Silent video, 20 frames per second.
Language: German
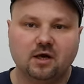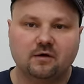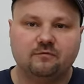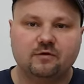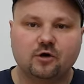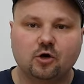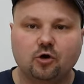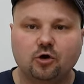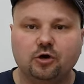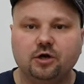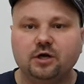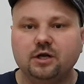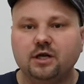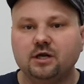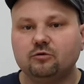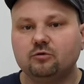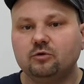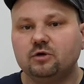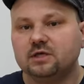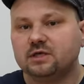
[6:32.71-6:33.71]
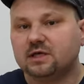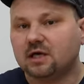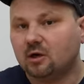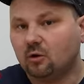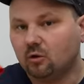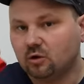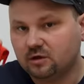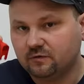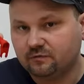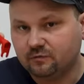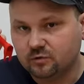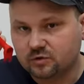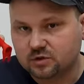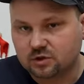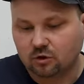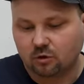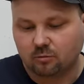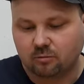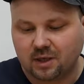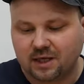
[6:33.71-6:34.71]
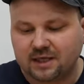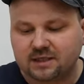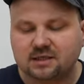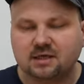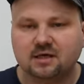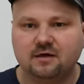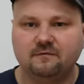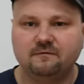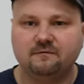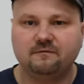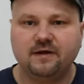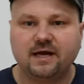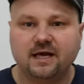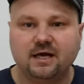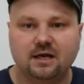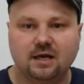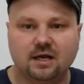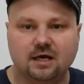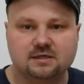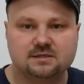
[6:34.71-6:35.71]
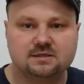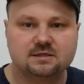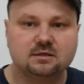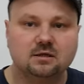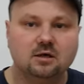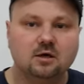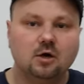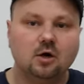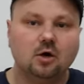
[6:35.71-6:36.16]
Wir können natürlich auch die Füße komplett weglassen